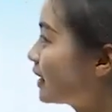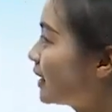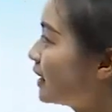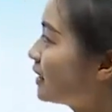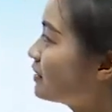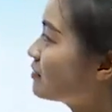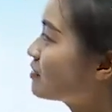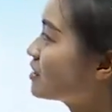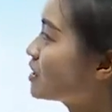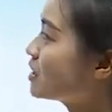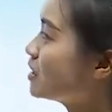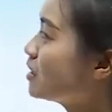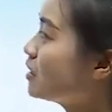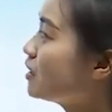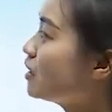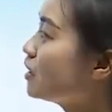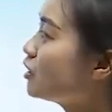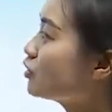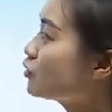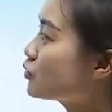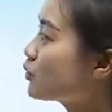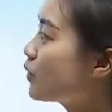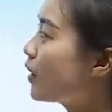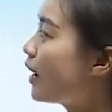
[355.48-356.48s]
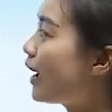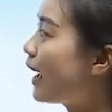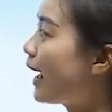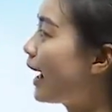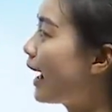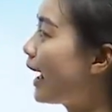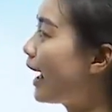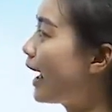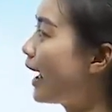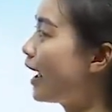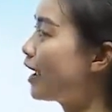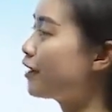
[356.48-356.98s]
停车坐
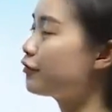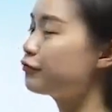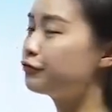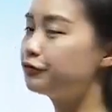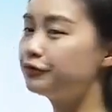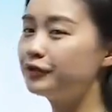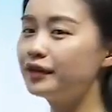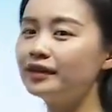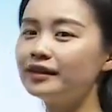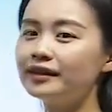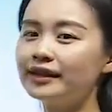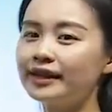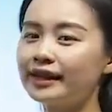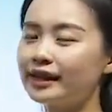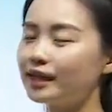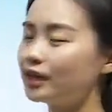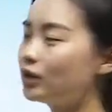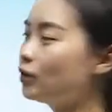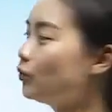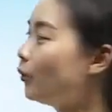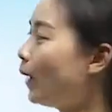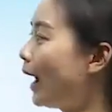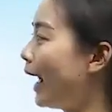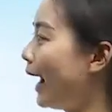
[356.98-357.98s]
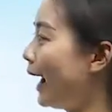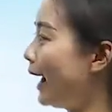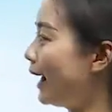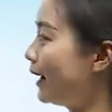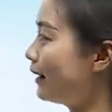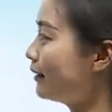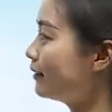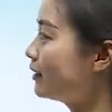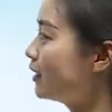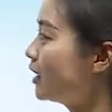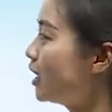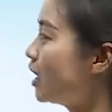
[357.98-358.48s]
爱枫林
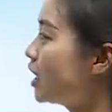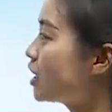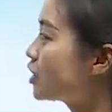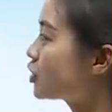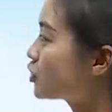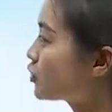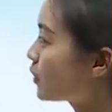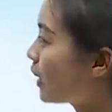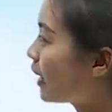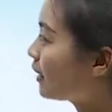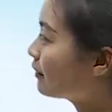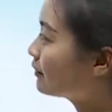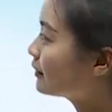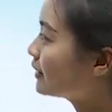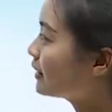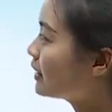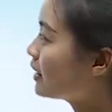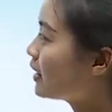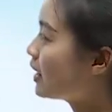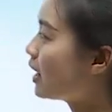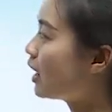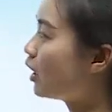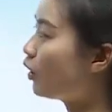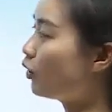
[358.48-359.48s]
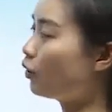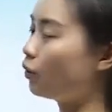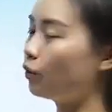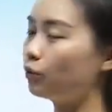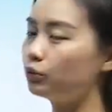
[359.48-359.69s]
晚，霜叶